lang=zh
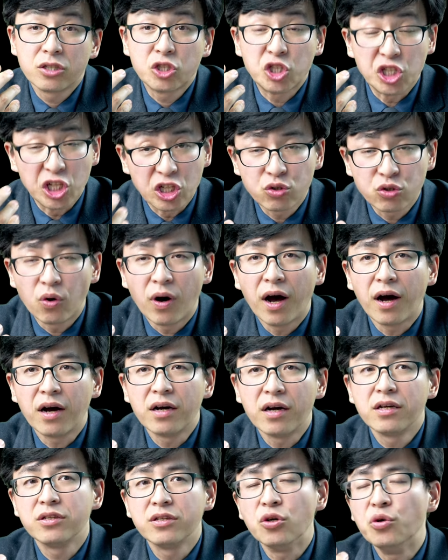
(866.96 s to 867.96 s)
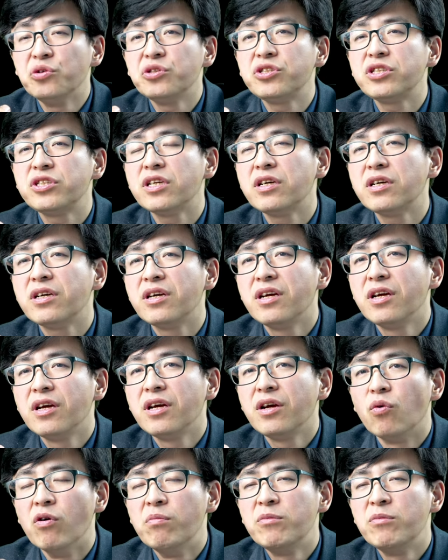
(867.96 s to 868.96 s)
接受哈。有一些
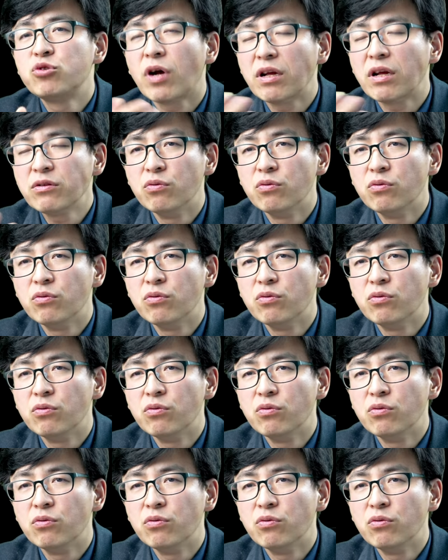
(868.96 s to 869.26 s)
我们传